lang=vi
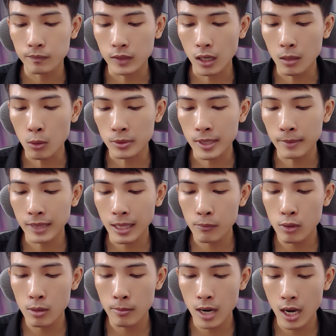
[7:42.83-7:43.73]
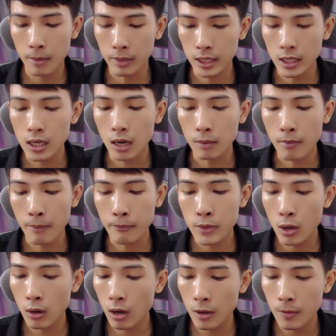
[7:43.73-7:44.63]
đó 180 mê mình chỉ cần bấm
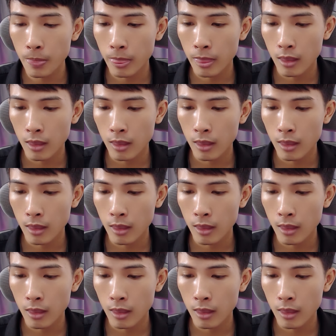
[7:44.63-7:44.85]
vô thôi